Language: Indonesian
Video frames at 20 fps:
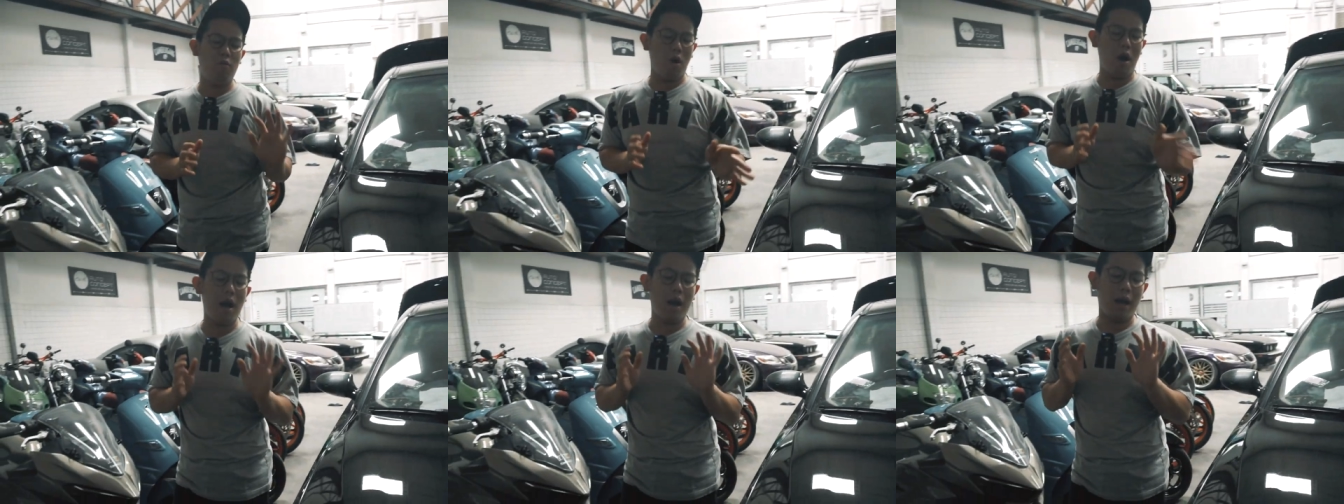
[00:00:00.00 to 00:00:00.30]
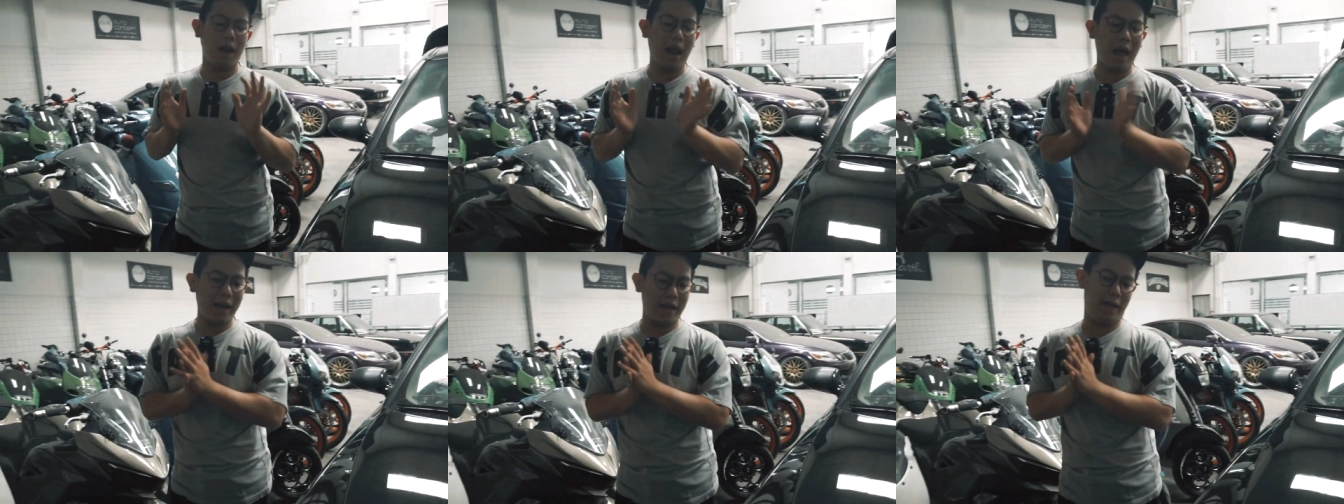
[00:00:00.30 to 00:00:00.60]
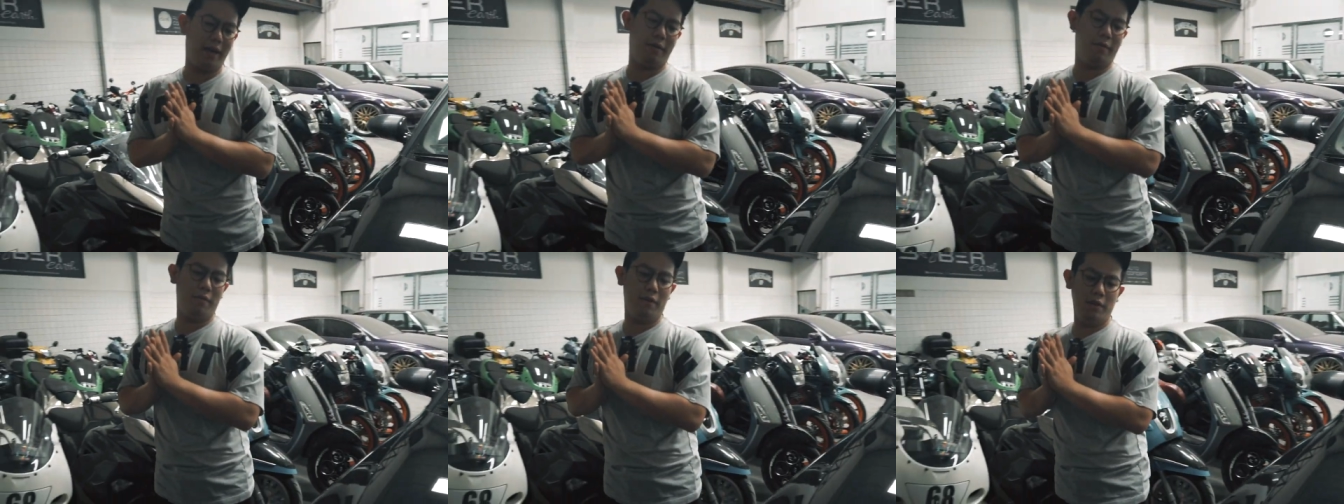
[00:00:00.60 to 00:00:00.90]
gue
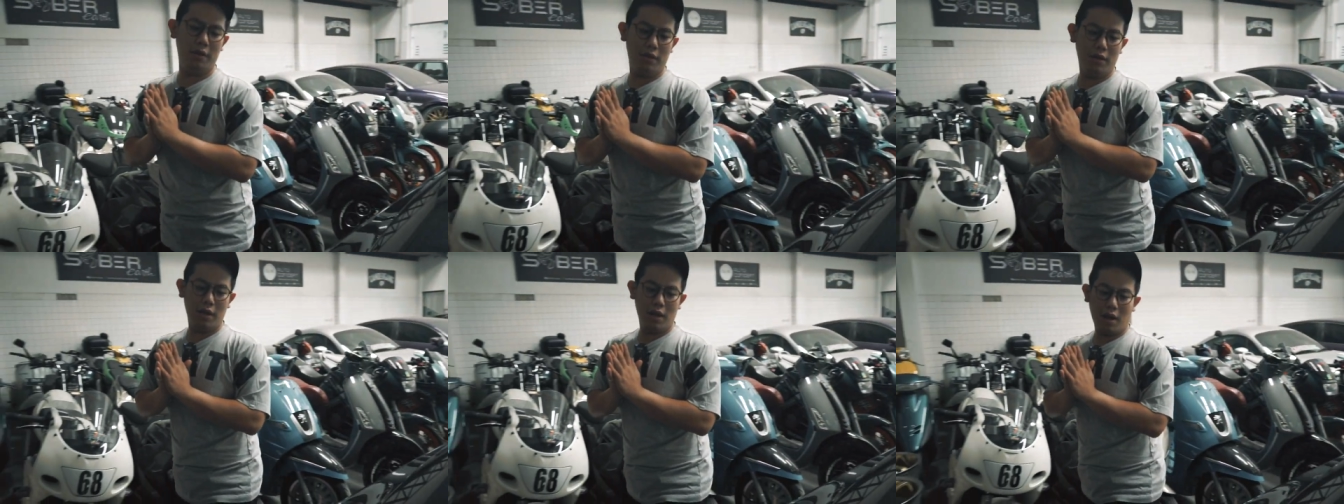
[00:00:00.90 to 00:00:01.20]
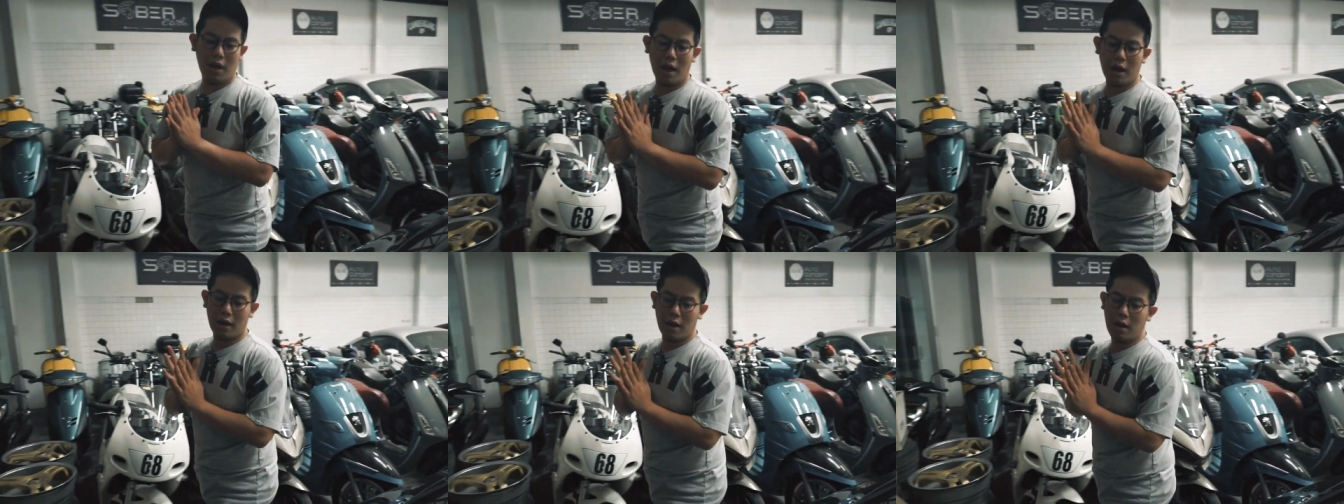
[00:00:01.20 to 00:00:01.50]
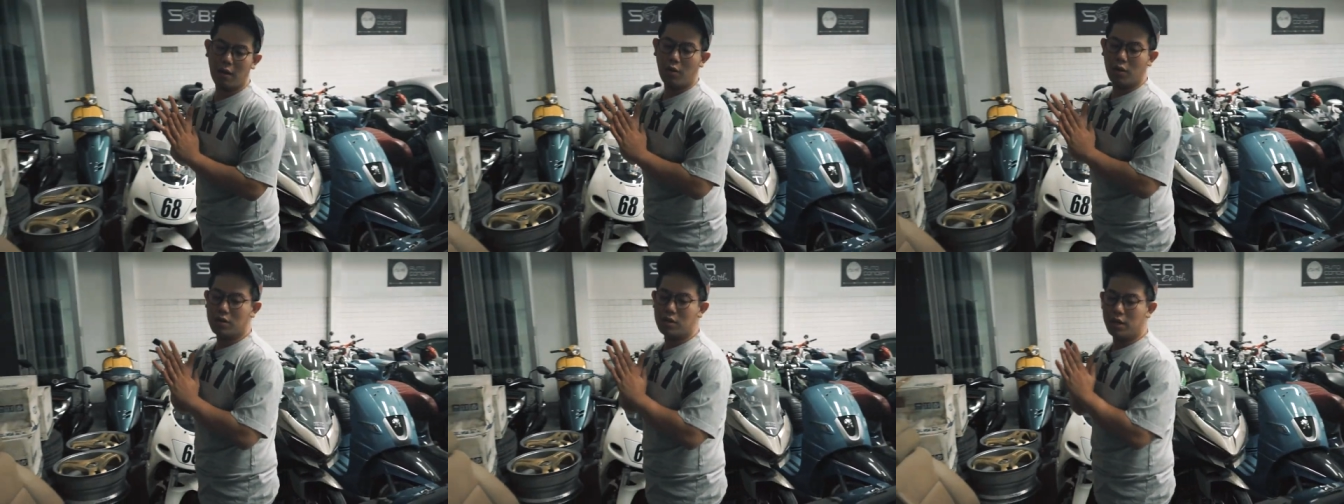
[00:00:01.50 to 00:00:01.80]
kelarin karena
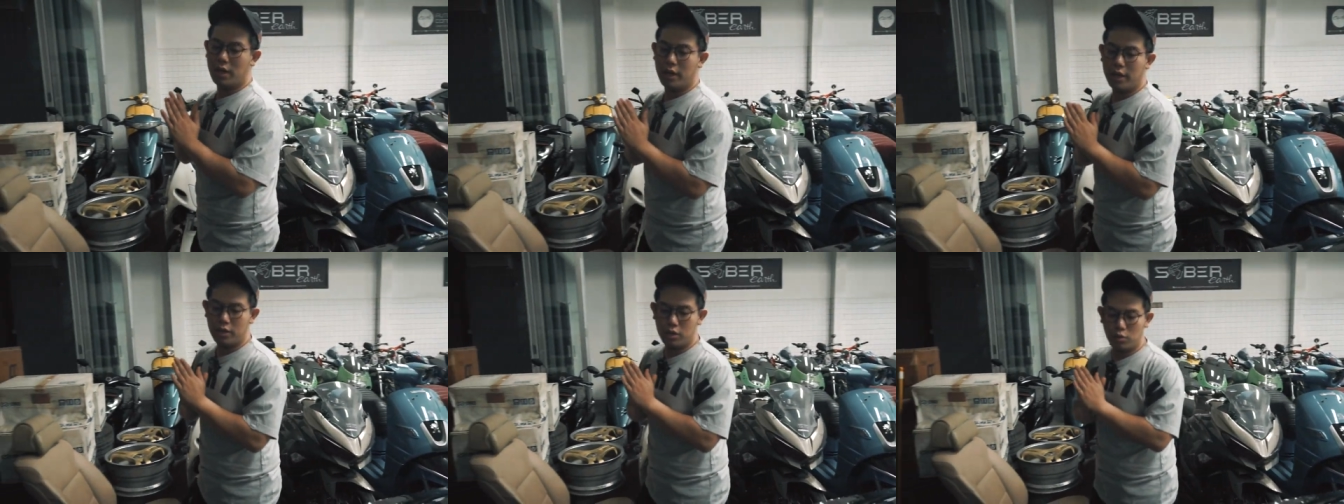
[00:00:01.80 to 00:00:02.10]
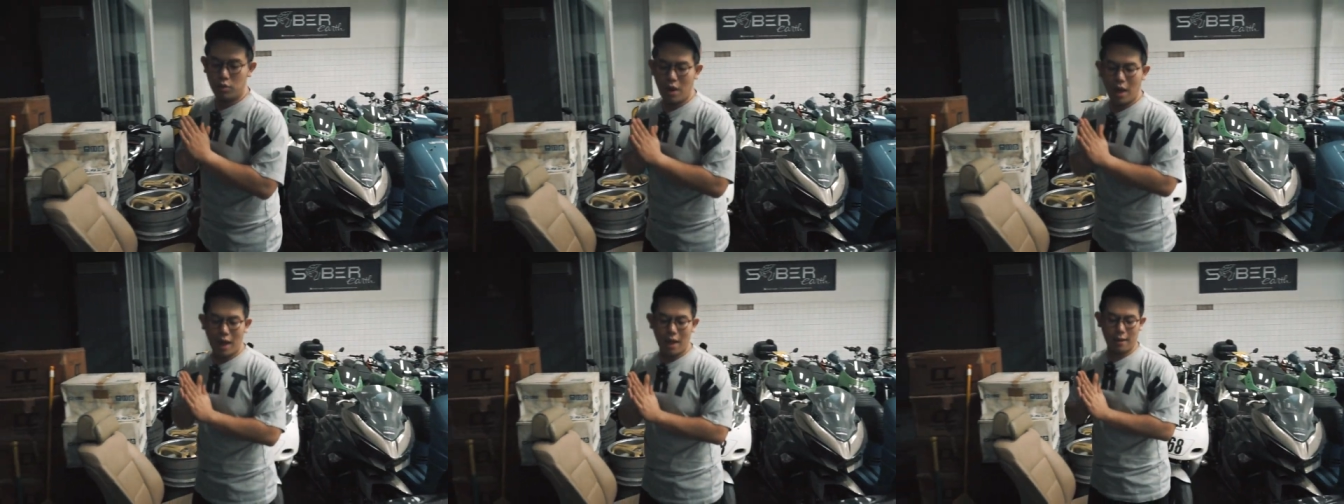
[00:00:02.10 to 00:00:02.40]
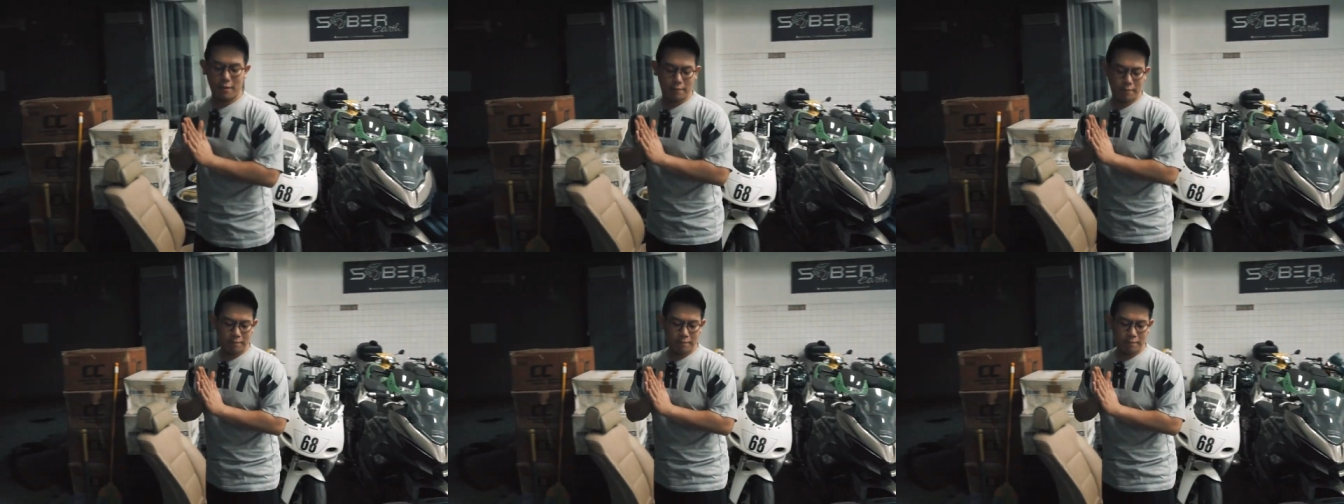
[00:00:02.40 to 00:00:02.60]
gue sendiri juga